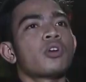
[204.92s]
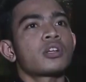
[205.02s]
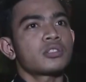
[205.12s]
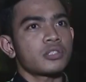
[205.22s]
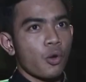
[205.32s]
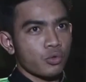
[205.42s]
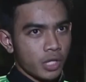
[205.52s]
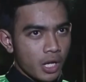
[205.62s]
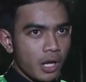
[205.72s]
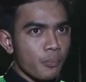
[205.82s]
Ya setahu
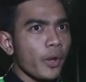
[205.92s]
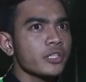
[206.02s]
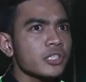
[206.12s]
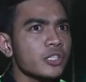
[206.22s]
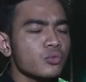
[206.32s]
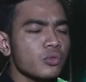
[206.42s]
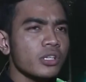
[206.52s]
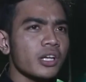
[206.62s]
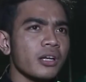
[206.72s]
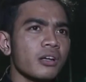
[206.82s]
saya kan pastel itu
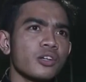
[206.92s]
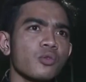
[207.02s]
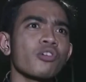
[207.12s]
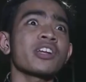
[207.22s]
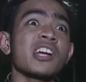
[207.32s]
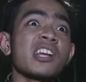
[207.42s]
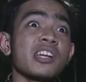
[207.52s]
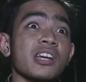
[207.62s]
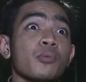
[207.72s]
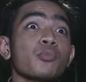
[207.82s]
kan gorengan
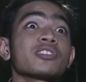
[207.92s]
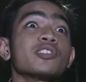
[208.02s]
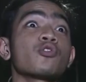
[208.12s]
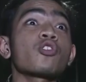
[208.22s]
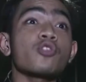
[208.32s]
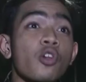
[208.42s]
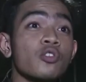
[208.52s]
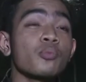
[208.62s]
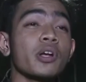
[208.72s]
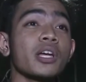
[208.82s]
ya yang biasa
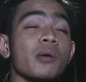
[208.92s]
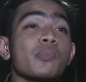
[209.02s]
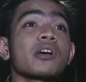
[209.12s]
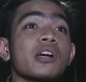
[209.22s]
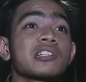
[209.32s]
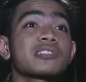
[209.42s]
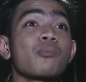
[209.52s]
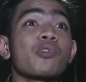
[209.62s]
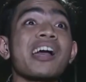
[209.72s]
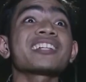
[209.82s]
dicocol lu pakai apa sambal